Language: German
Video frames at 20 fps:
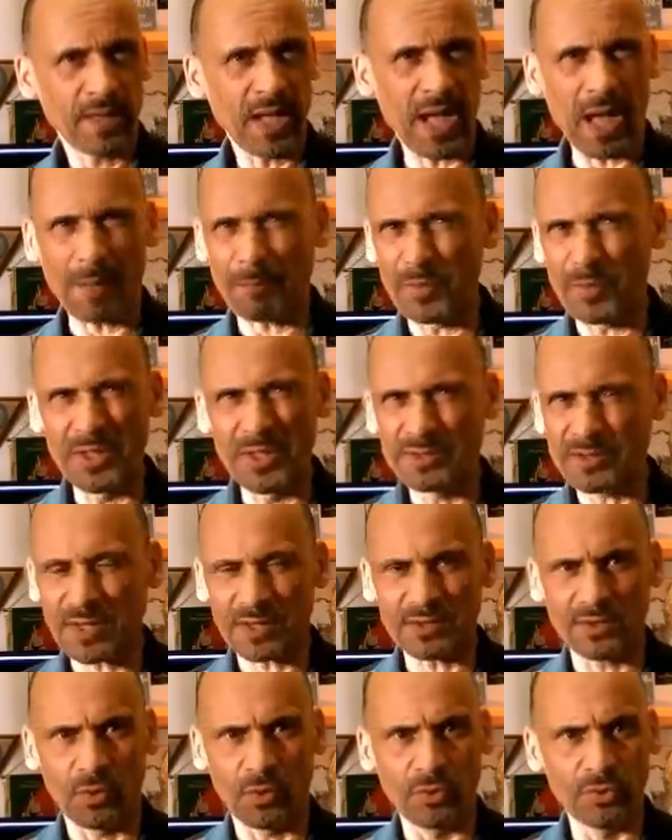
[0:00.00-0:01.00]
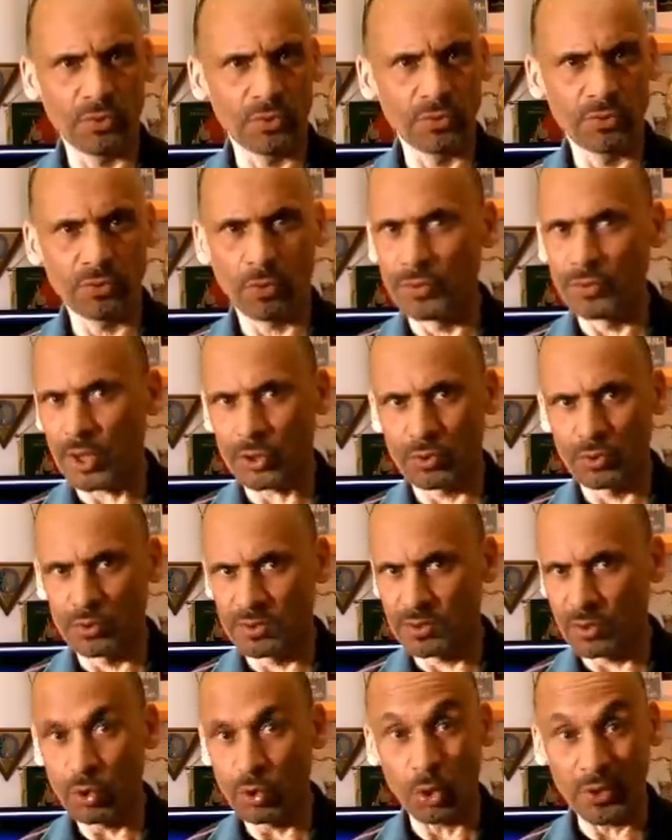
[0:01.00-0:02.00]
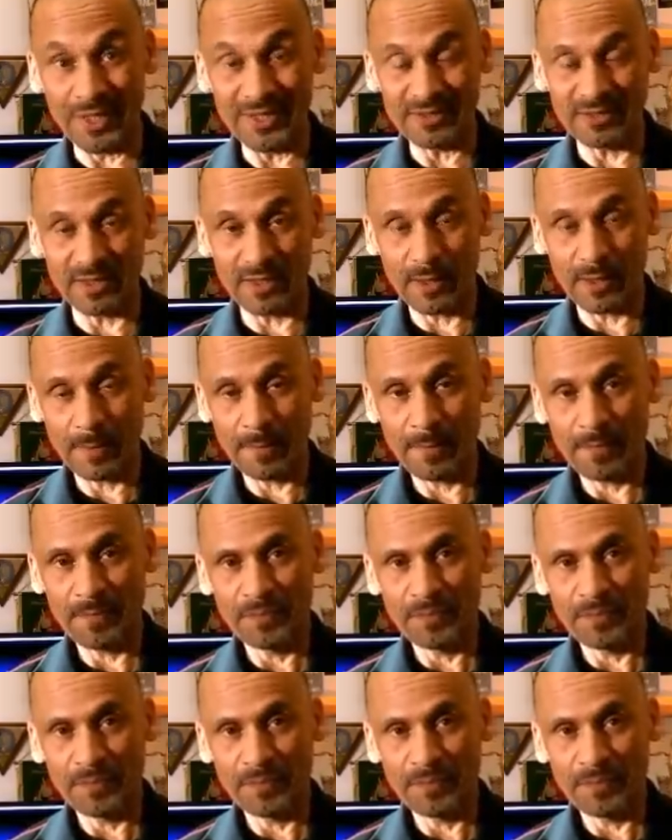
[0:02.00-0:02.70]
Administration und Unterstützung, Logistik.